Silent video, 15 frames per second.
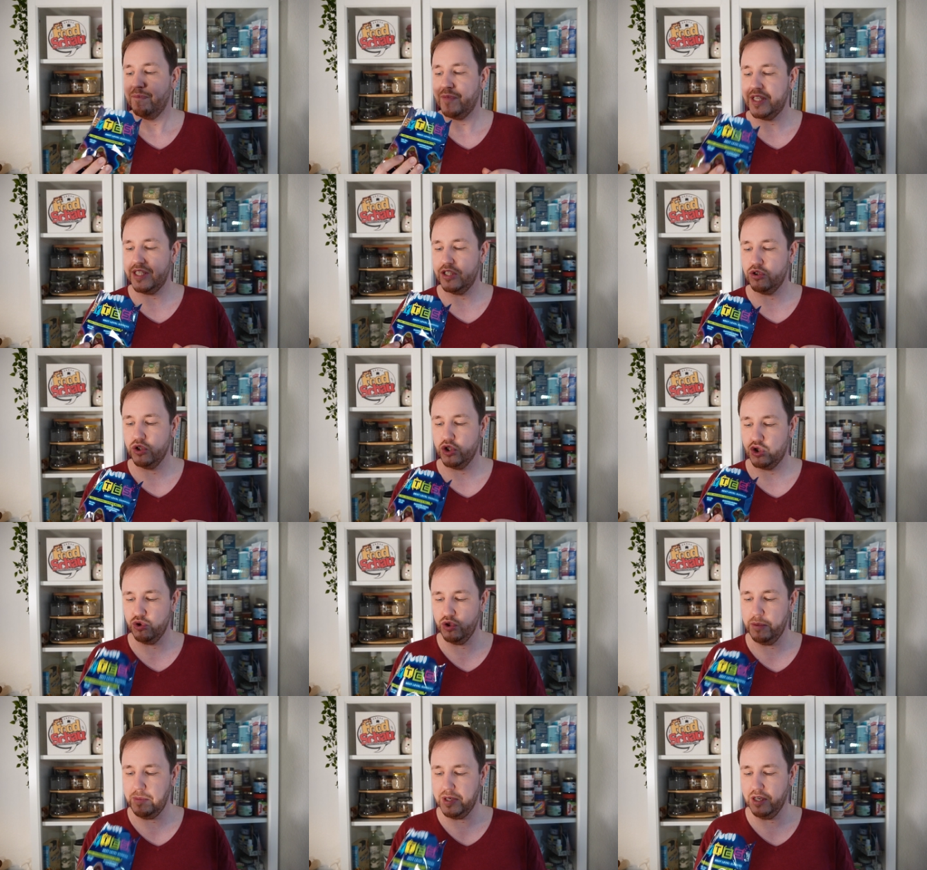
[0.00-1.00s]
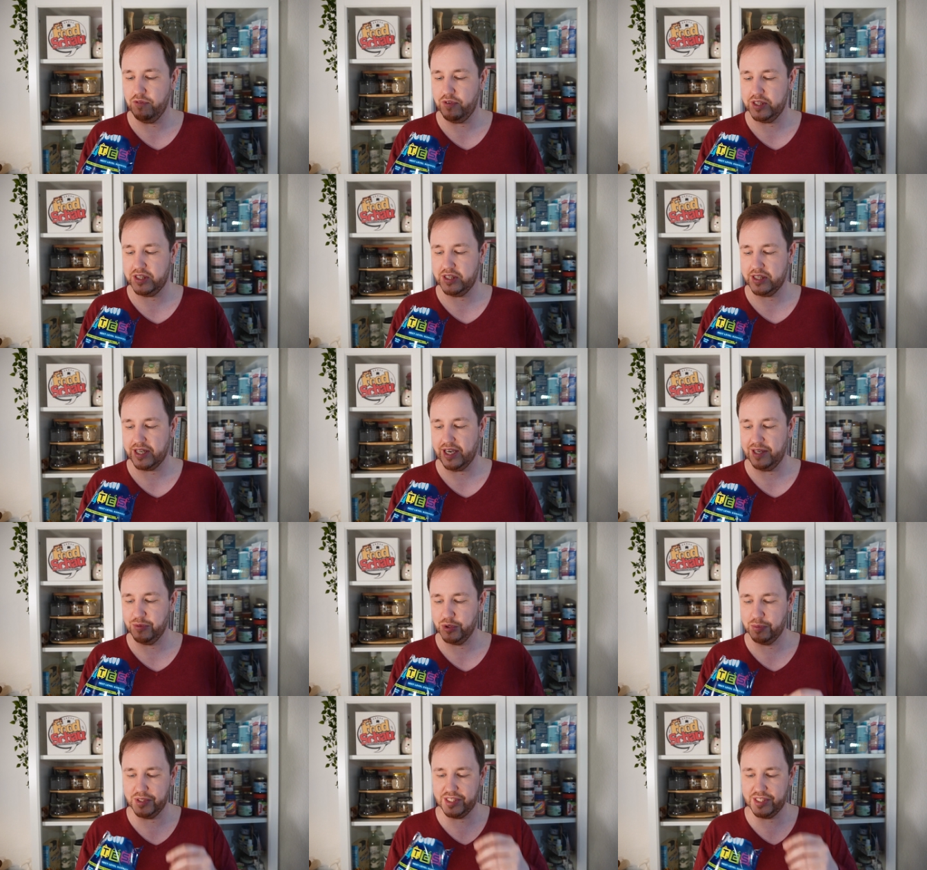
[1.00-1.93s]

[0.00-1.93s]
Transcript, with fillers: Das ist jetzt so eine schöne Mittelfestigkeit, muss man